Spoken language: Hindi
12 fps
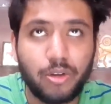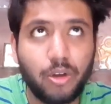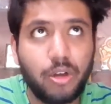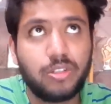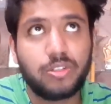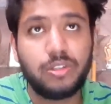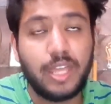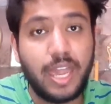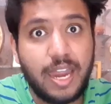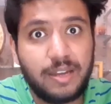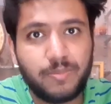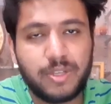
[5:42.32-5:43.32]
नॉट
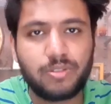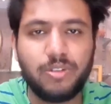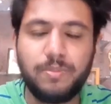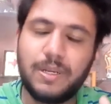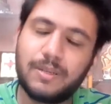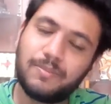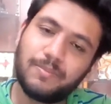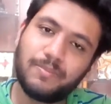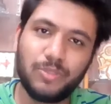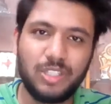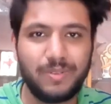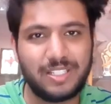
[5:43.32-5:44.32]
दैट मच गुड बट
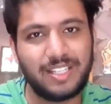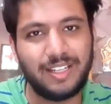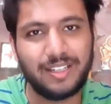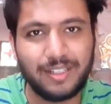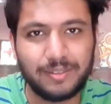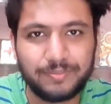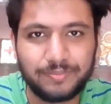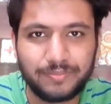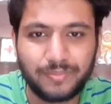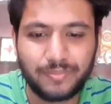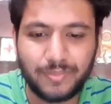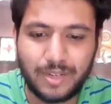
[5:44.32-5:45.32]
मुझे अच्छा लगा
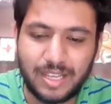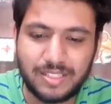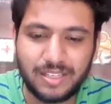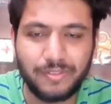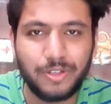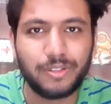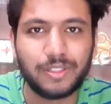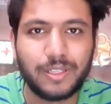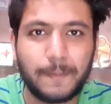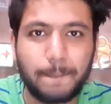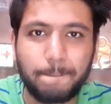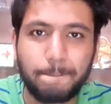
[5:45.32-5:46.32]
अच्छा वीडियो था
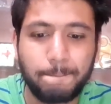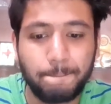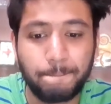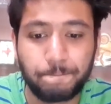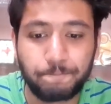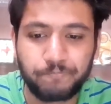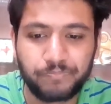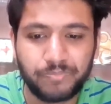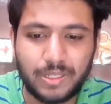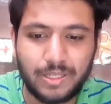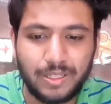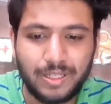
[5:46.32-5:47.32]
थोड़ा
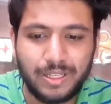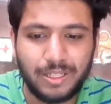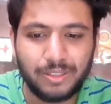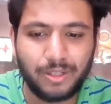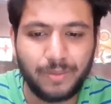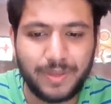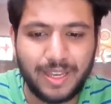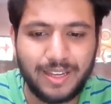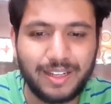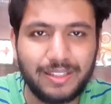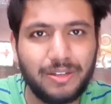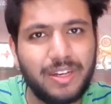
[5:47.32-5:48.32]
हम्म। प्यार लग
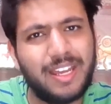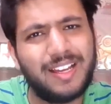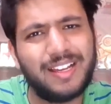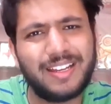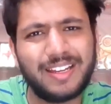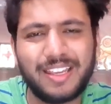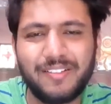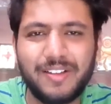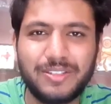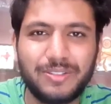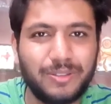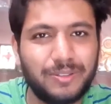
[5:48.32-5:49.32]
रहे थे नेहा कक्कर की
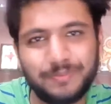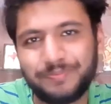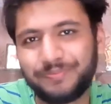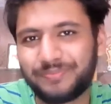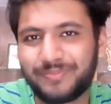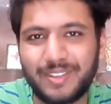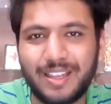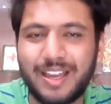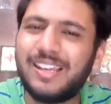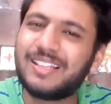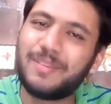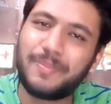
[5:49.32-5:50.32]
आवाज़ तो
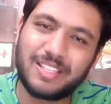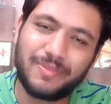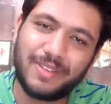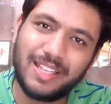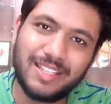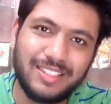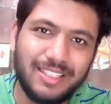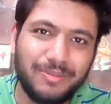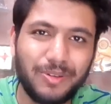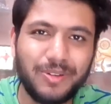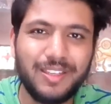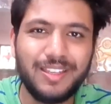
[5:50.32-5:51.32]
अलग से पसंद में रहती है
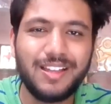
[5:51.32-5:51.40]
बिल्कुल ये